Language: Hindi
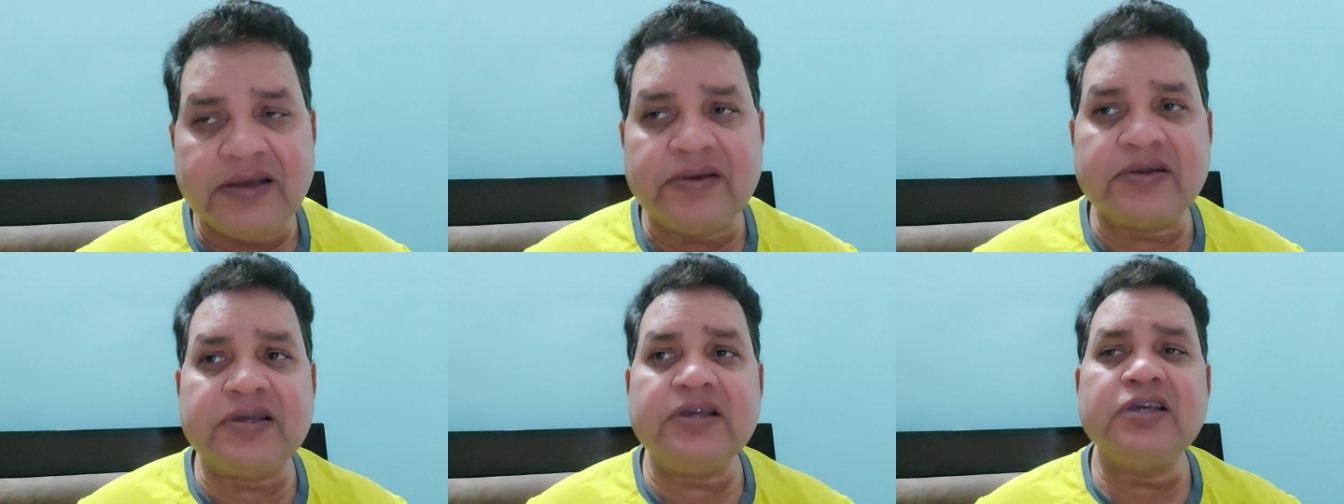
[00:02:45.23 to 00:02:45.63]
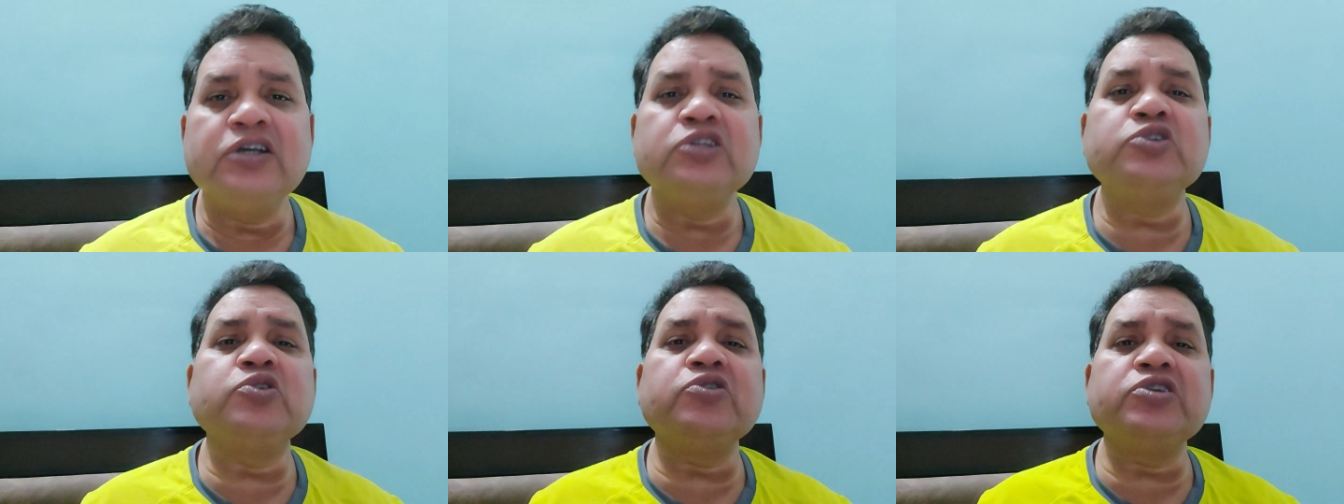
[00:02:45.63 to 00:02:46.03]
ओके
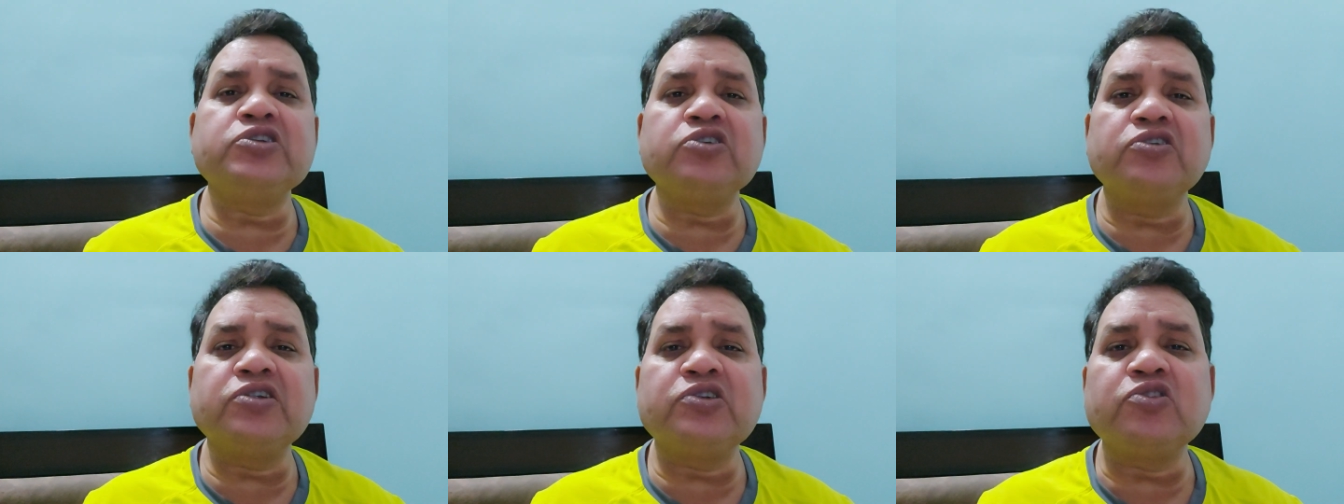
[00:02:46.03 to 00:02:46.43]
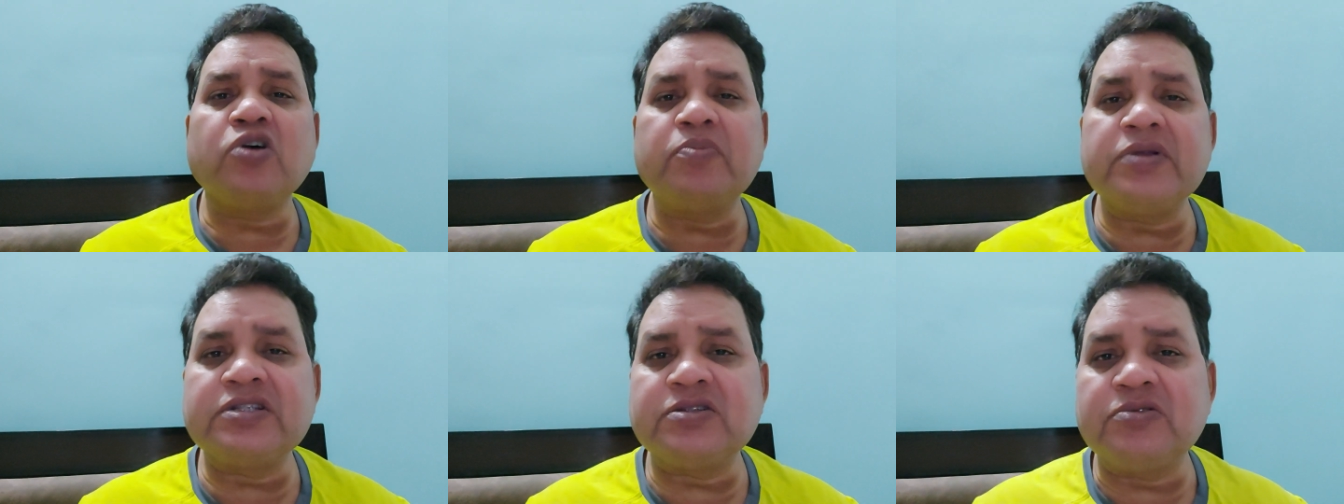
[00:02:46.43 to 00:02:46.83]
छोटे छोटे
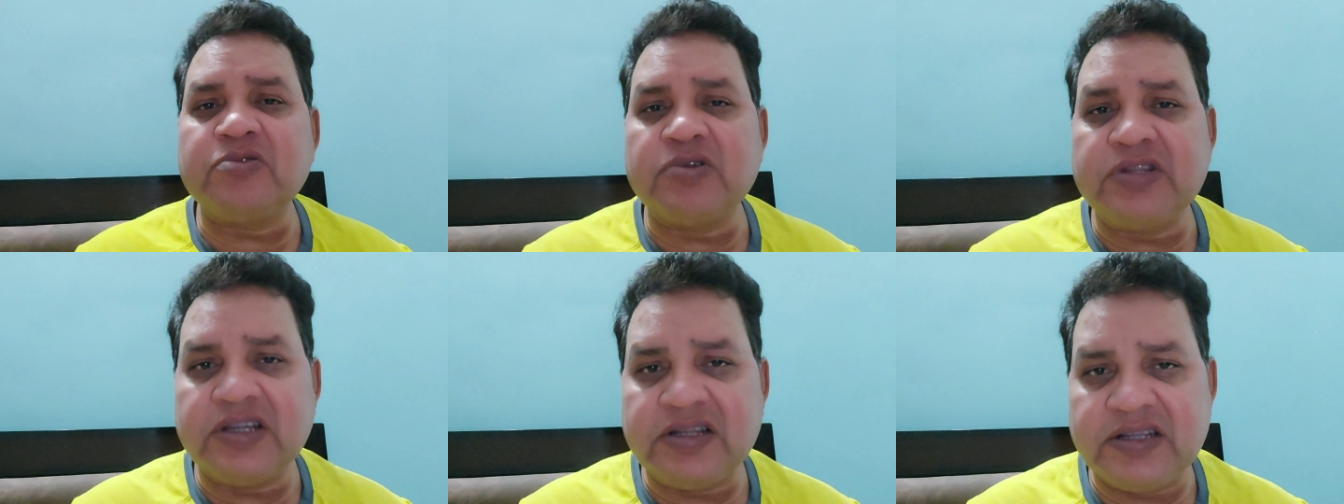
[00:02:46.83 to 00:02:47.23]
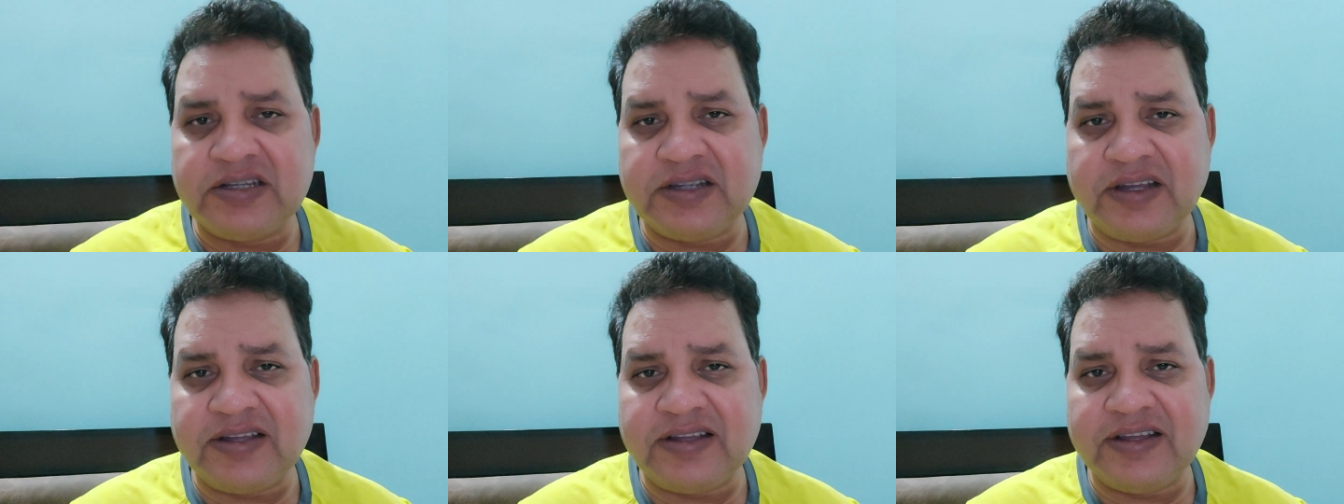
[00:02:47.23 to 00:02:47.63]
टॉपिक्स उनको देने
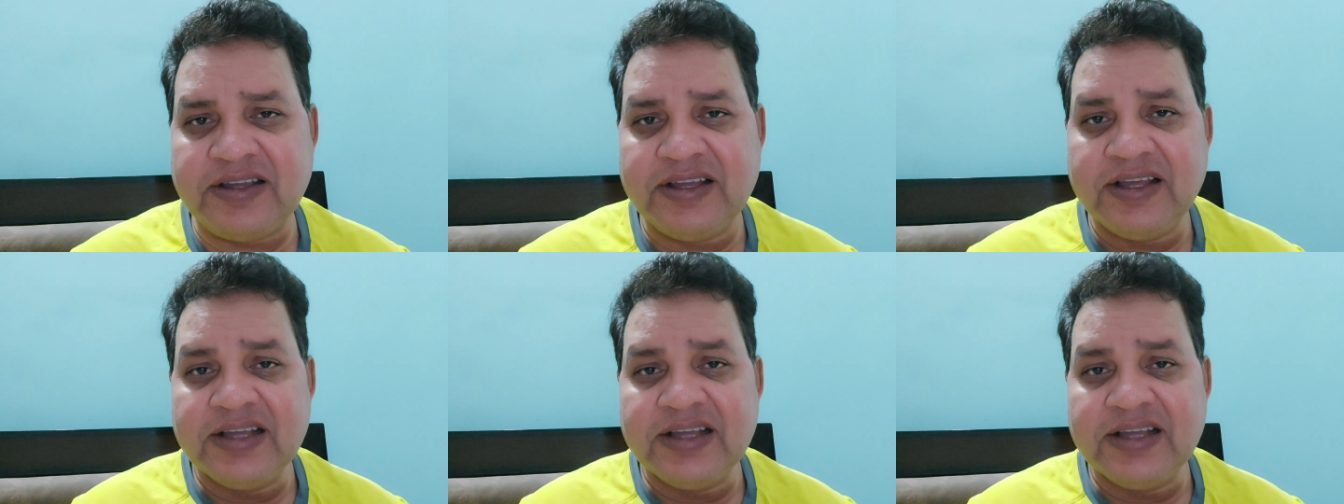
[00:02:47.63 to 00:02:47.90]
चाहिए